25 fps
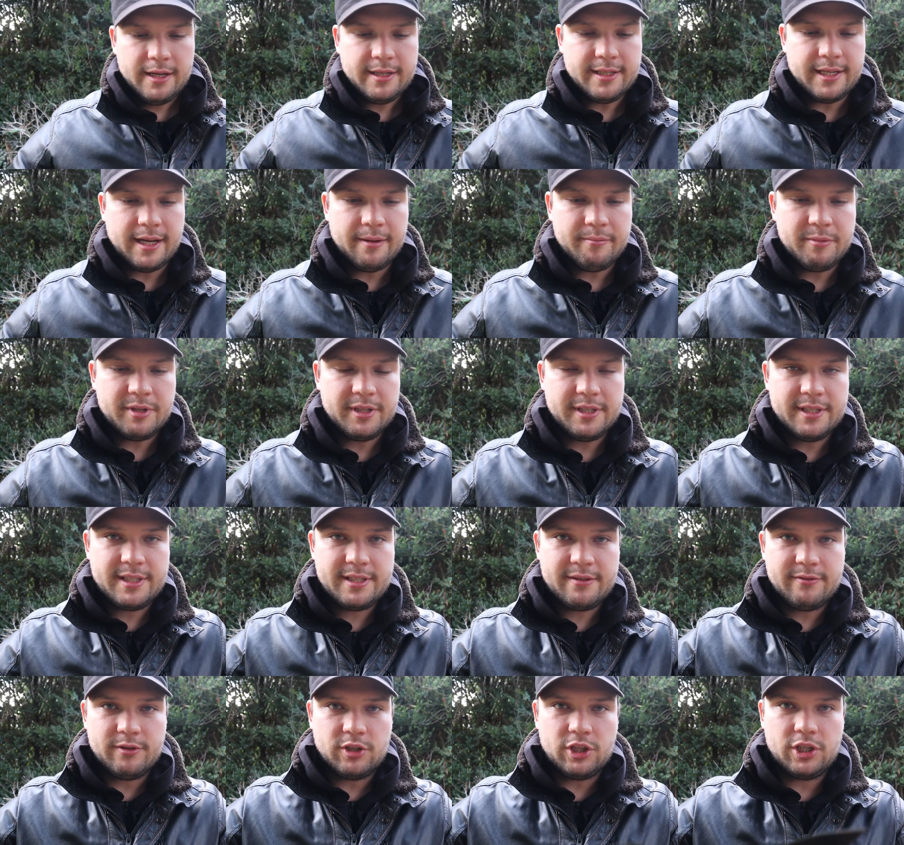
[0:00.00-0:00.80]
Damit
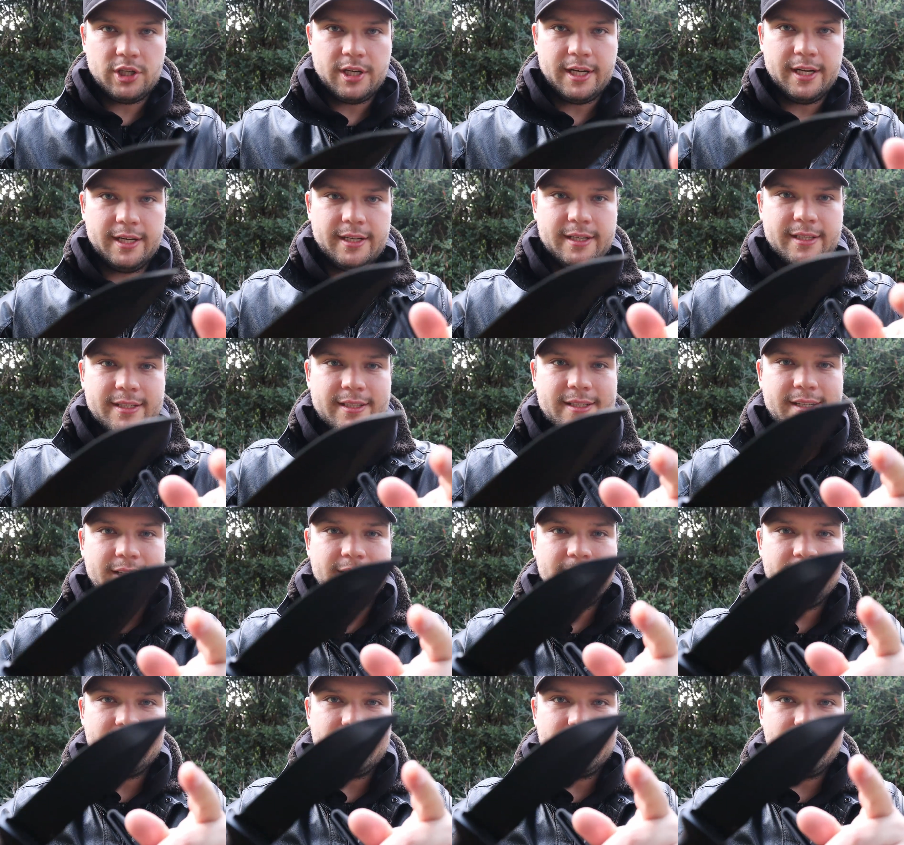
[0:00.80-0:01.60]
ist
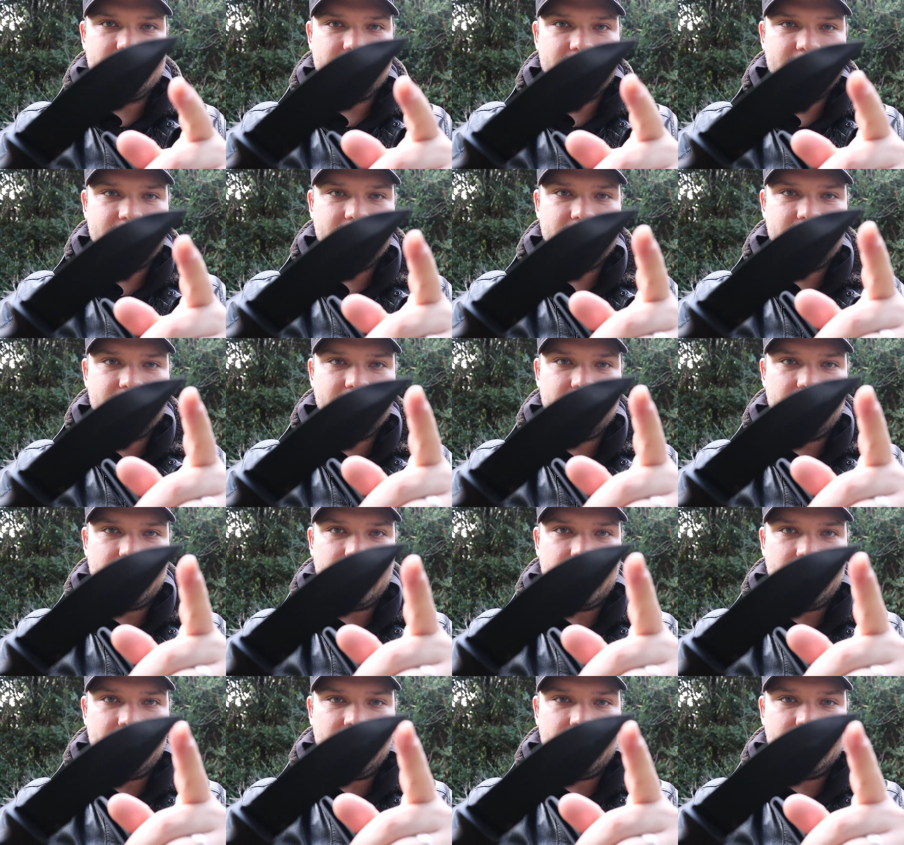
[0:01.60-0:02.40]
wahrscheinlich diese
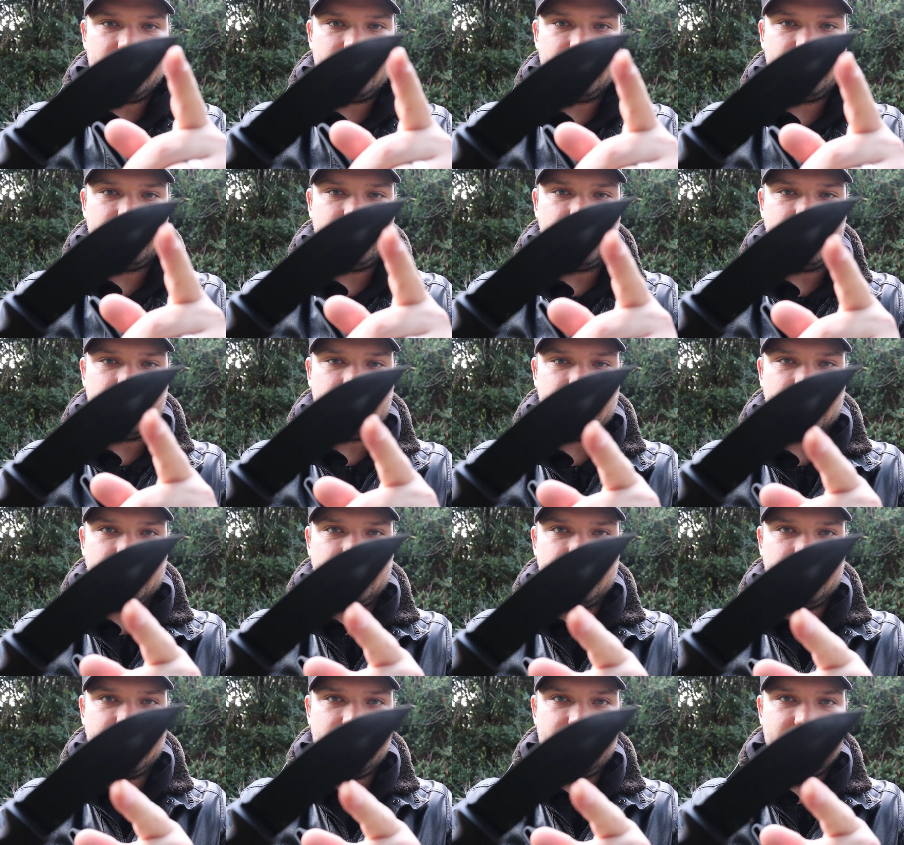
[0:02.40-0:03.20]
Art von
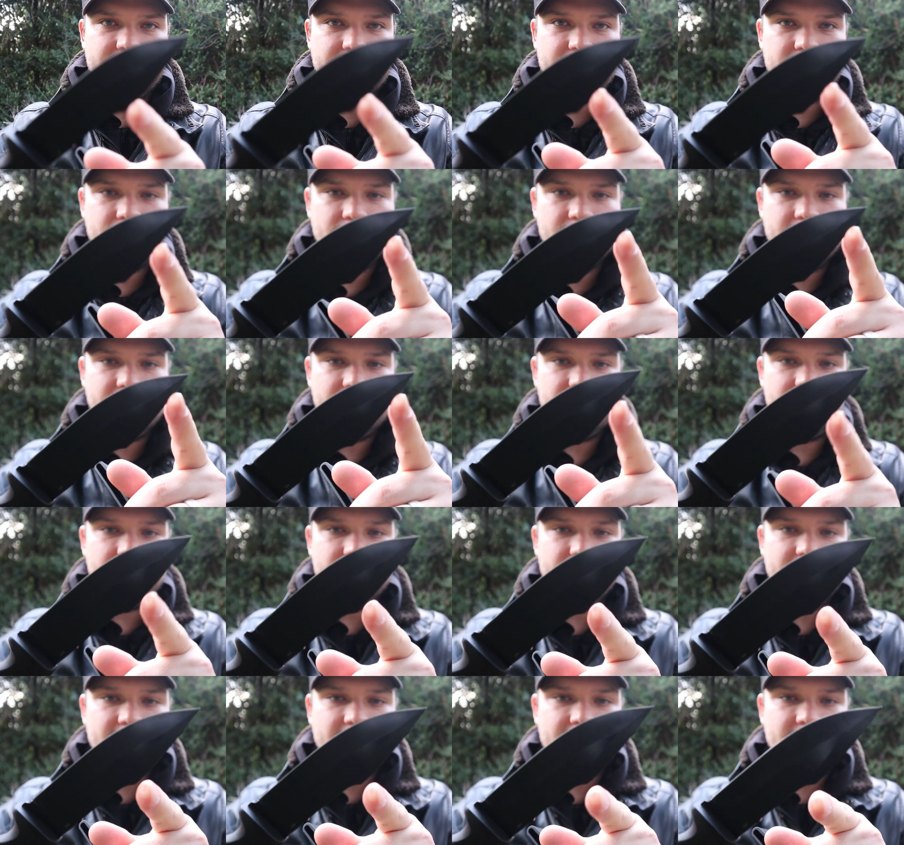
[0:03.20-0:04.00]
Verdickung hier
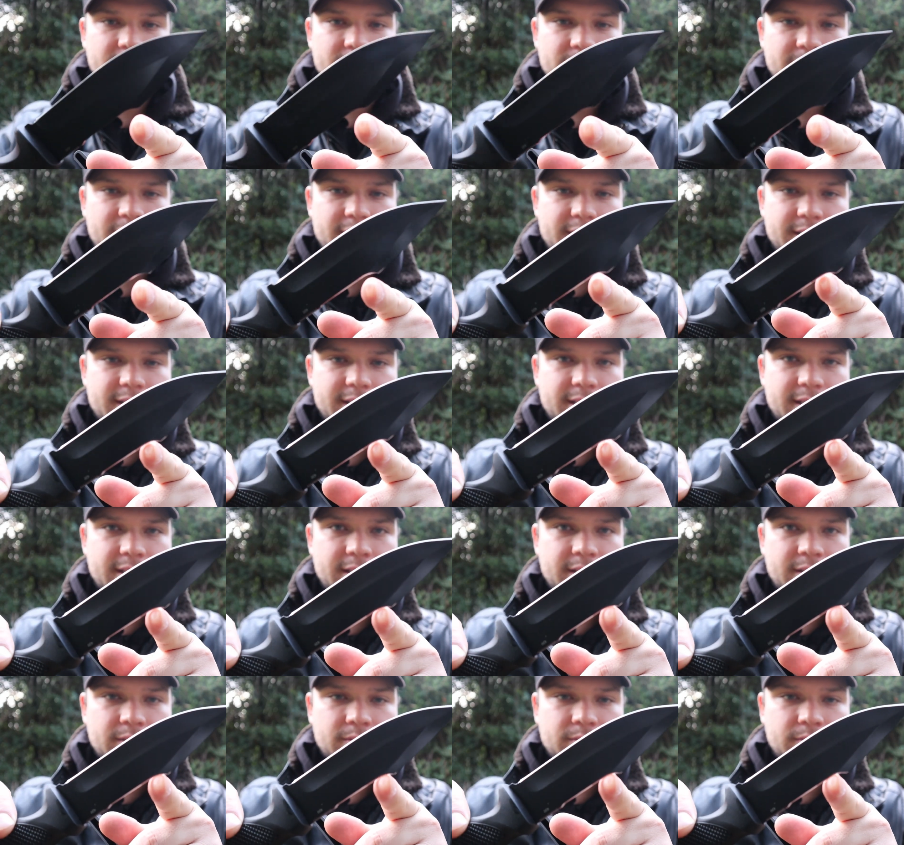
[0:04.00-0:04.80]
gemeint und dass
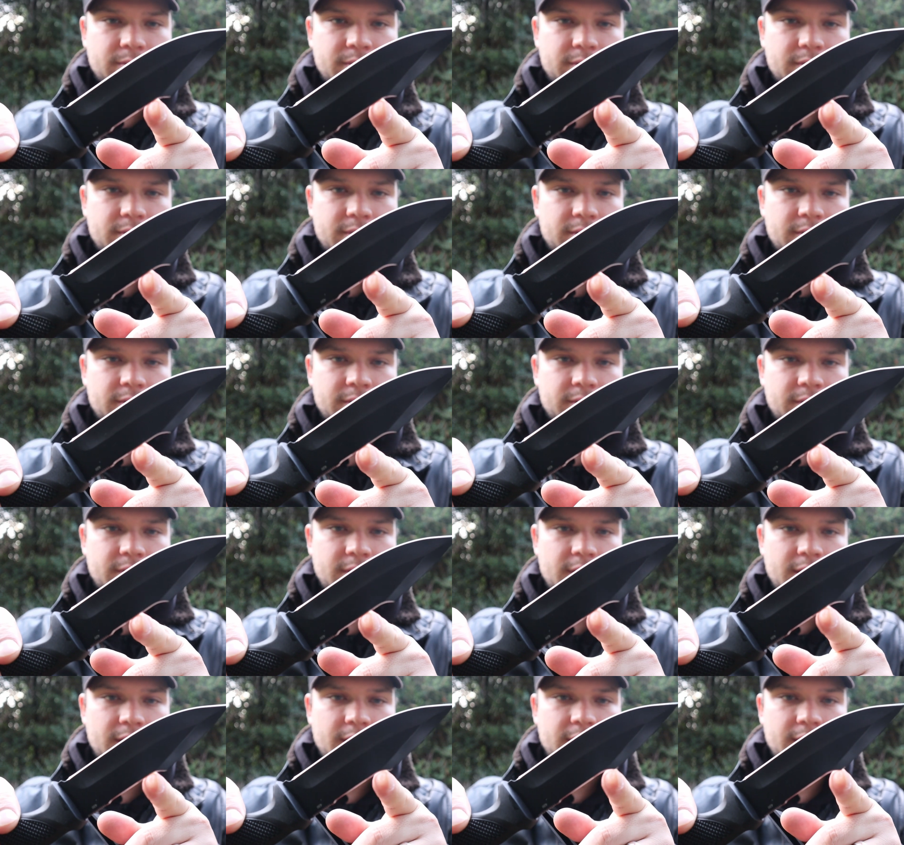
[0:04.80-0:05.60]
hier unten